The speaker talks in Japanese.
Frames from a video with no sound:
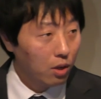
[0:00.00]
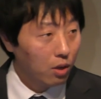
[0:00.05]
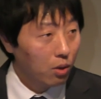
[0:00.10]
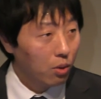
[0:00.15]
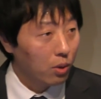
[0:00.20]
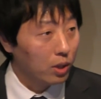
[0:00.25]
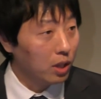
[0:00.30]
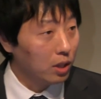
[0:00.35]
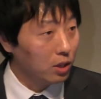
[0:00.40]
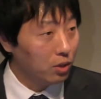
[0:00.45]

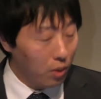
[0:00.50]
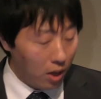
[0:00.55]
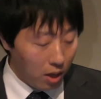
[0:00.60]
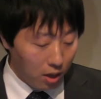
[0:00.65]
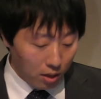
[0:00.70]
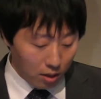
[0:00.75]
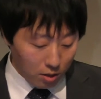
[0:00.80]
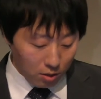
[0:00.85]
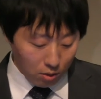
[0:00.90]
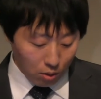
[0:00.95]
私
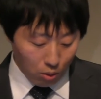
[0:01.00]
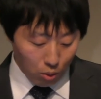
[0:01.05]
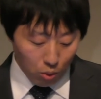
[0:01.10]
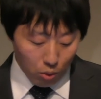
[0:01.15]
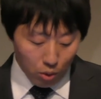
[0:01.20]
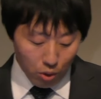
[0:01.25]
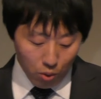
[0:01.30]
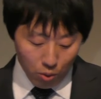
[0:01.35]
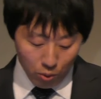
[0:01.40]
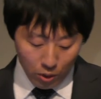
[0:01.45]
はこ
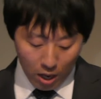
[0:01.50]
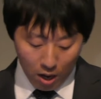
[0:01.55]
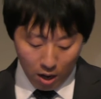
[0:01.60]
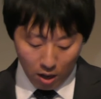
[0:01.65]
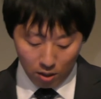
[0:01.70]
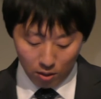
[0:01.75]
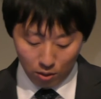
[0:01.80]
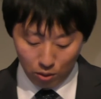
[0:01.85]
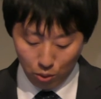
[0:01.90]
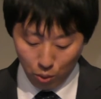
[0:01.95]
のよう
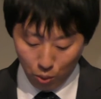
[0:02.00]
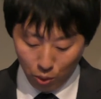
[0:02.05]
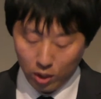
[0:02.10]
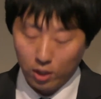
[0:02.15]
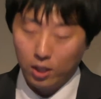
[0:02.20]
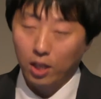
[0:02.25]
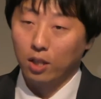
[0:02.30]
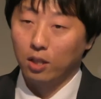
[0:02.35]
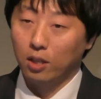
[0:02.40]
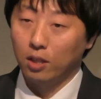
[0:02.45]
な長期
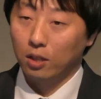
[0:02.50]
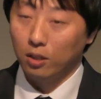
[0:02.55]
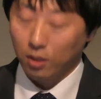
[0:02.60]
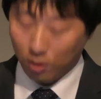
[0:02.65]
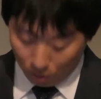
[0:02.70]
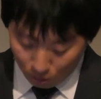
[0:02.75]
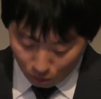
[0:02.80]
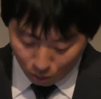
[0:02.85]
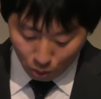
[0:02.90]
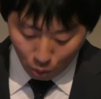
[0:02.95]
で
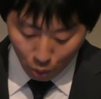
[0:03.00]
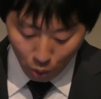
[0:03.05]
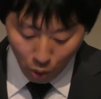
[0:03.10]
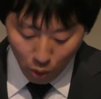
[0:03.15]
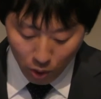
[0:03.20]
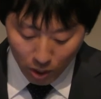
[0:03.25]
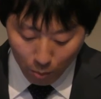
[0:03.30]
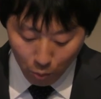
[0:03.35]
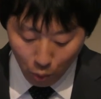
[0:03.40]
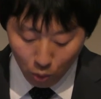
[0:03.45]
この
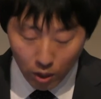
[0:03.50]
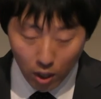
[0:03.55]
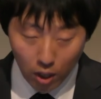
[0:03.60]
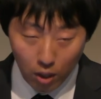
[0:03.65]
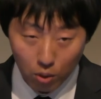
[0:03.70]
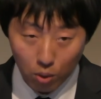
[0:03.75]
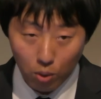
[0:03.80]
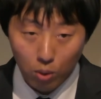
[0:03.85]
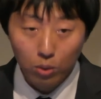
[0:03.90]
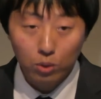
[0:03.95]
ような問
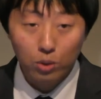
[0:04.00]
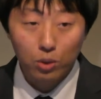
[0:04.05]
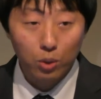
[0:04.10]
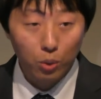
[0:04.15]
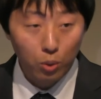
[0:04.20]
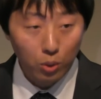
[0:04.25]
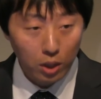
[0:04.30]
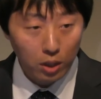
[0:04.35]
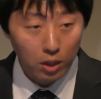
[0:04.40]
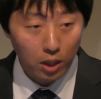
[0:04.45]
題を
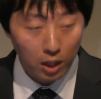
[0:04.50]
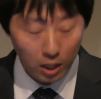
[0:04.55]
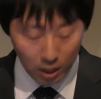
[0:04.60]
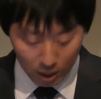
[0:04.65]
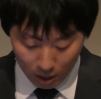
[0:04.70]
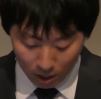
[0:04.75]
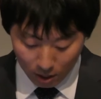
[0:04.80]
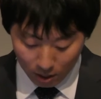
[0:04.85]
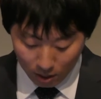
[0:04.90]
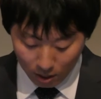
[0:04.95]
長期的
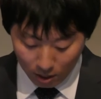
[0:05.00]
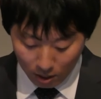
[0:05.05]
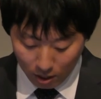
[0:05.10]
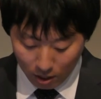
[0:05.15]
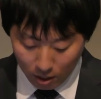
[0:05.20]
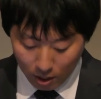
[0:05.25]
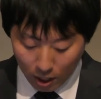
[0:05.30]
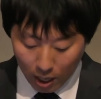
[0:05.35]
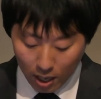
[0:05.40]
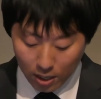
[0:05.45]
に
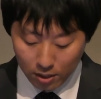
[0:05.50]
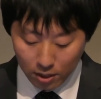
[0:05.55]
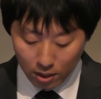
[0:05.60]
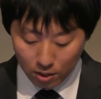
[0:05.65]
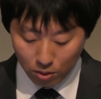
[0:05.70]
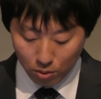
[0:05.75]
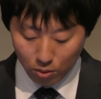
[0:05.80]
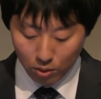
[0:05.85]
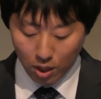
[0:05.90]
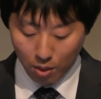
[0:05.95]
改善
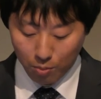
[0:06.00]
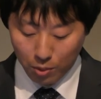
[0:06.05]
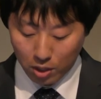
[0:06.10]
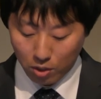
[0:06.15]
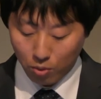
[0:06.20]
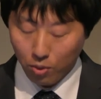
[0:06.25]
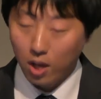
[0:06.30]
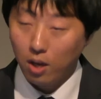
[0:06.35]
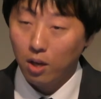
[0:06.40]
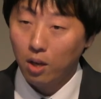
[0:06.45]
するため
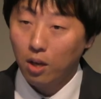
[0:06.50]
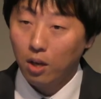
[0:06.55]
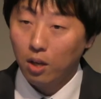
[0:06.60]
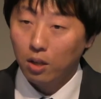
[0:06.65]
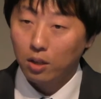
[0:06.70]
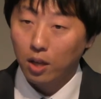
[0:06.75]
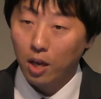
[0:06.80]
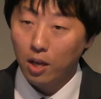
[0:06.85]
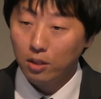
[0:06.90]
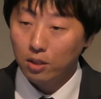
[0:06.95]
には
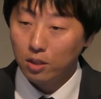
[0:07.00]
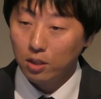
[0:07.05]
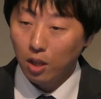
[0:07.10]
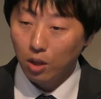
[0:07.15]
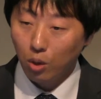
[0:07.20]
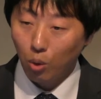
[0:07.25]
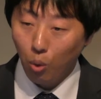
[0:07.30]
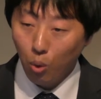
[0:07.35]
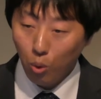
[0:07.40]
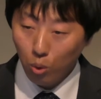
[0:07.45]
現地で
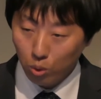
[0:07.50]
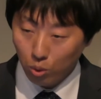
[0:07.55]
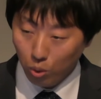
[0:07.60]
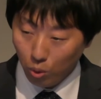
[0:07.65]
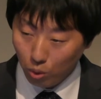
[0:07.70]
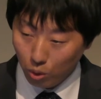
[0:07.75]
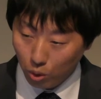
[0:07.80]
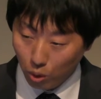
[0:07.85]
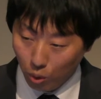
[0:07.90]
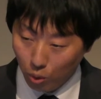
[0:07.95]
高
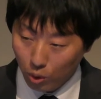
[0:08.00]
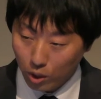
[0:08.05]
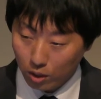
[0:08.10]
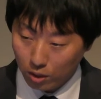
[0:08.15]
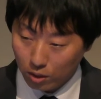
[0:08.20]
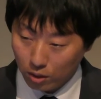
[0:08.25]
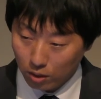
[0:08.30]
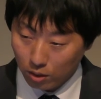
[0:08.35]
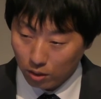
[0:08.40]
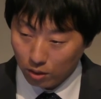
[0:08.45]
等教
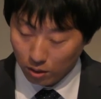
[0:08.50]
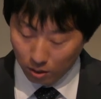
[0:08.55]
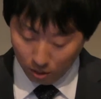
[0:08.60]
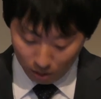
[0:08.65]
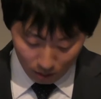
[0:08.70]
育、